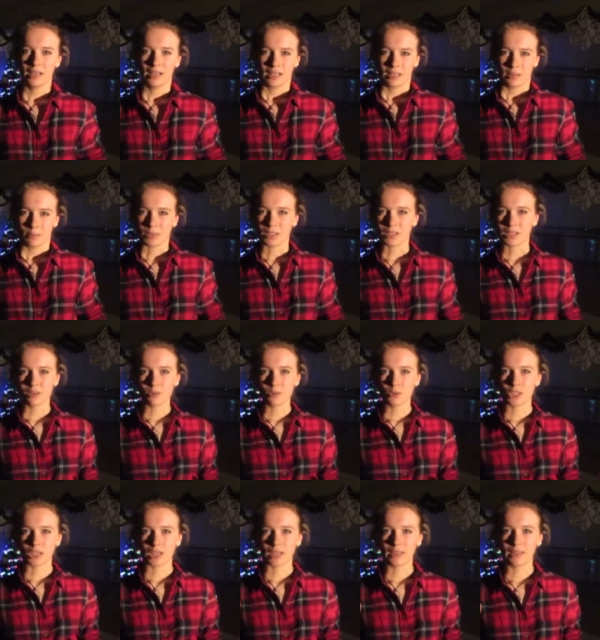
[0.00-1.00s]

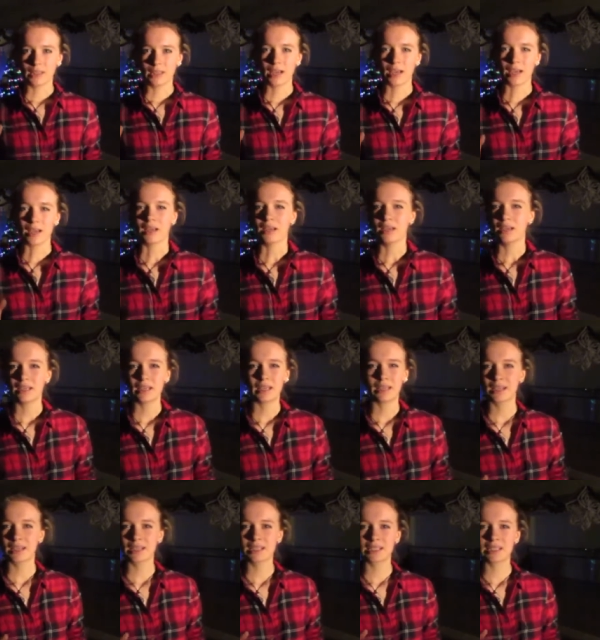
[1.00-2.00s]
Послушай, родная, я
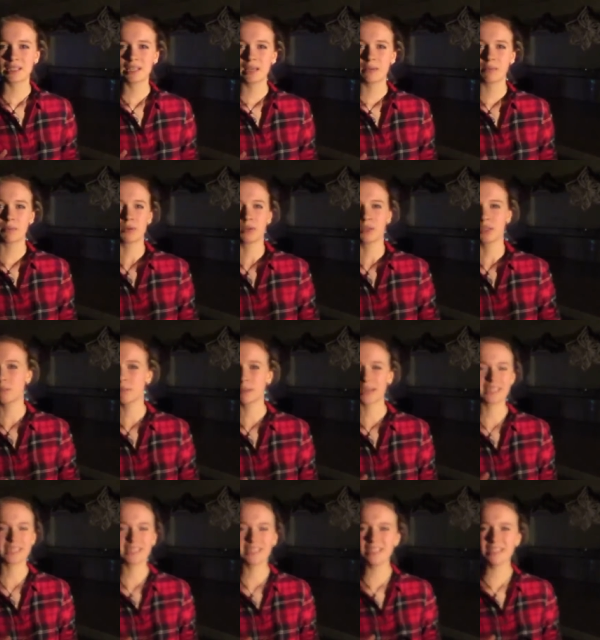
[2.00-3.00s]
так слеп,
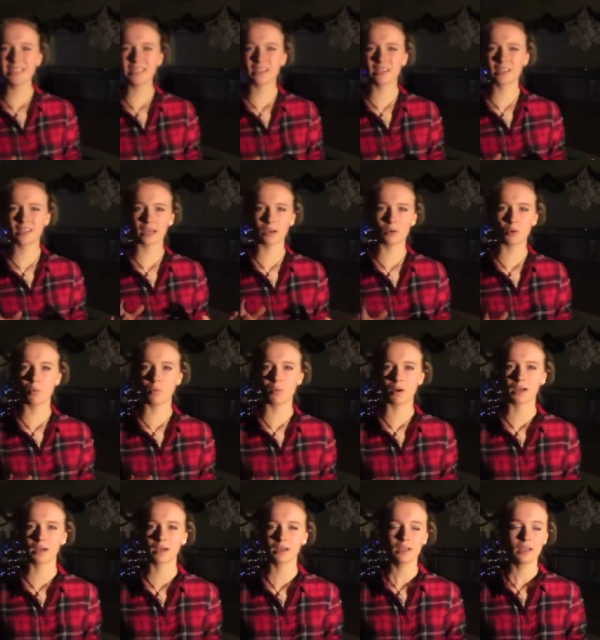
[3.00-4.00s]
непростительно робок.
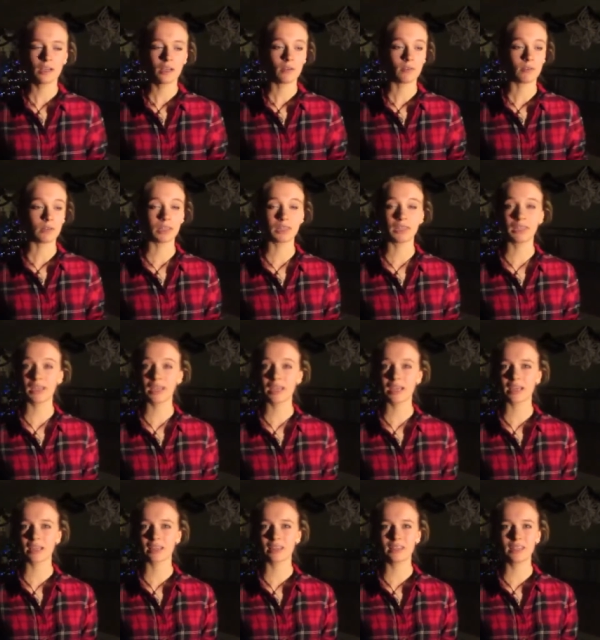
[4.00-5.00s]
В лотерее
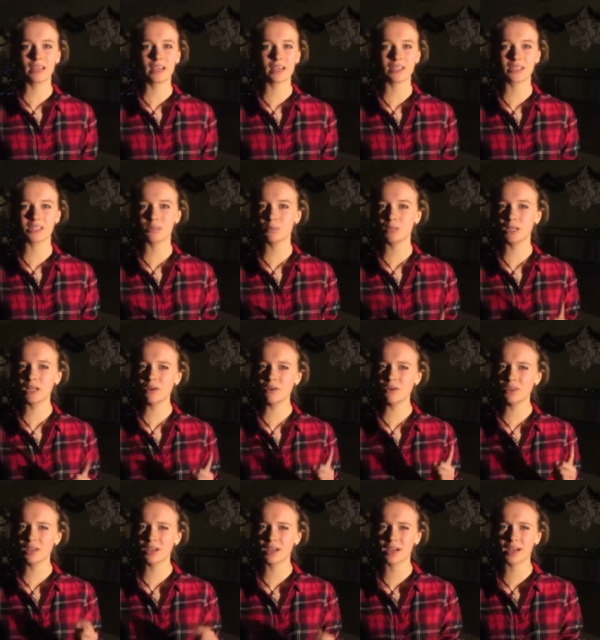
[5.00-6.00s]
одна из
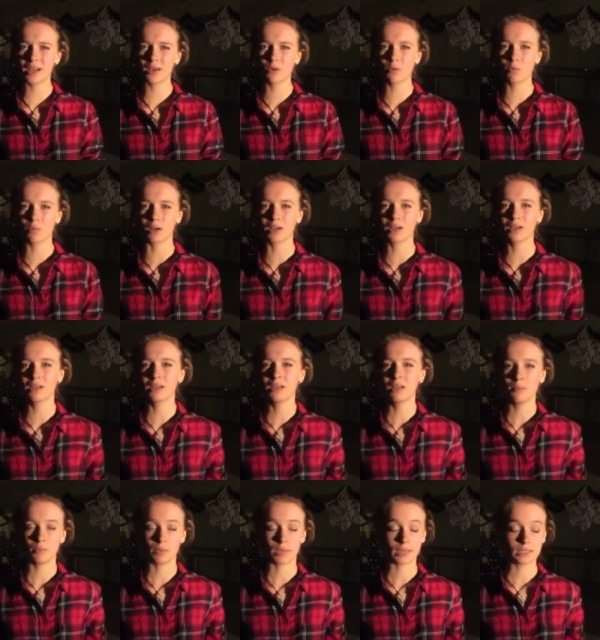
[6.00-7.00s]
миллиона коробок,
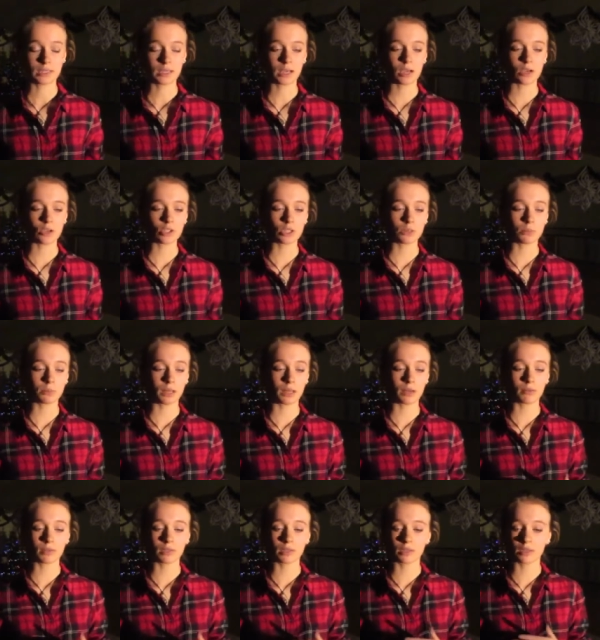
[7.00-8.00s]
перетекающий
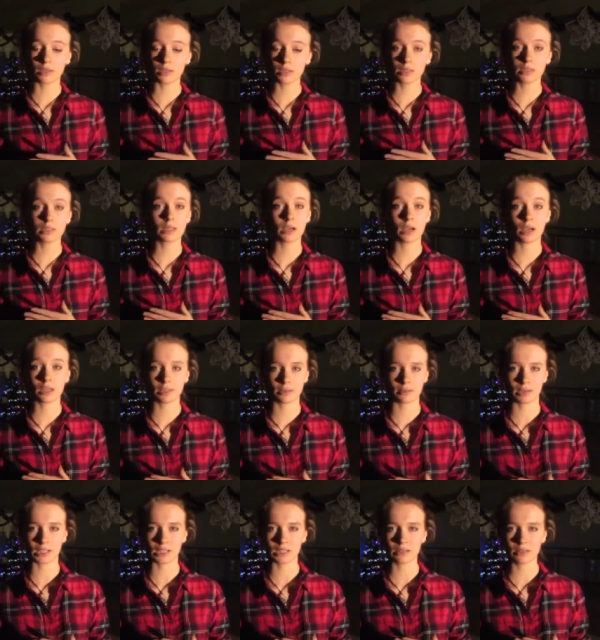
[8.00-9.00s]
плавно из заката в
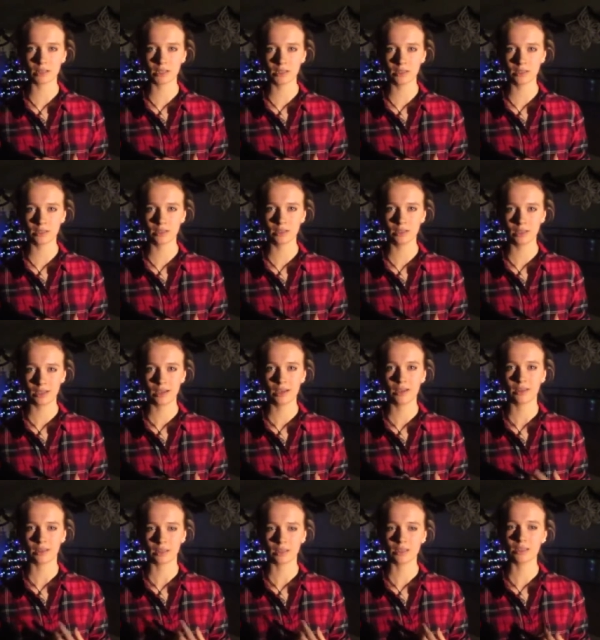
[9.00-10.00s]
рассвет.
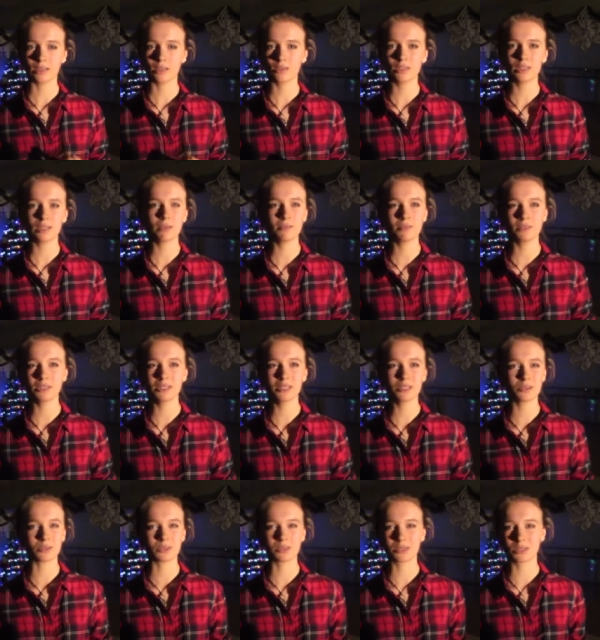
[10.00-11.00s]
Надеюсь, я
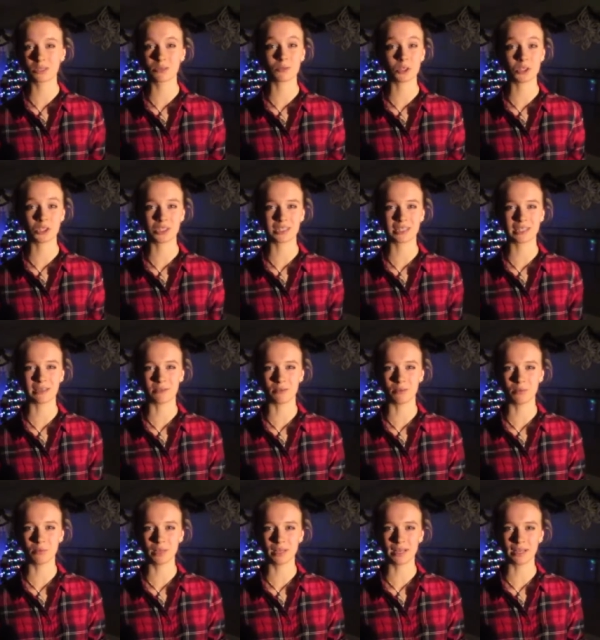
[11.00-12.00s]
вытянуть свой счастливый
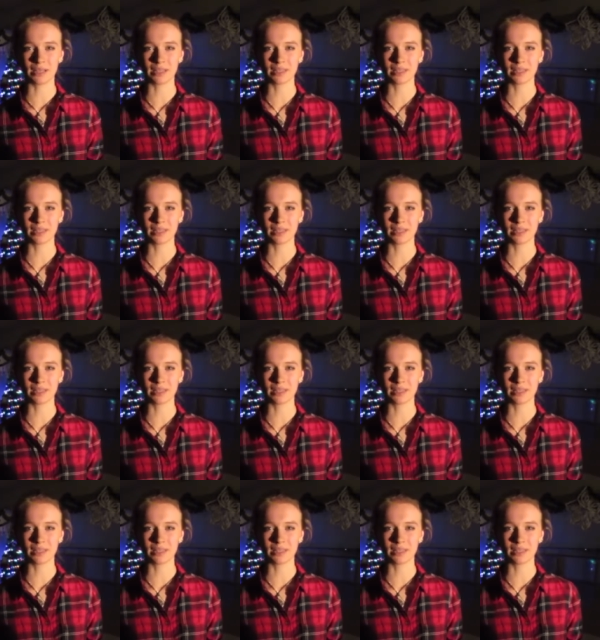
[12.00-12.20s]
билет.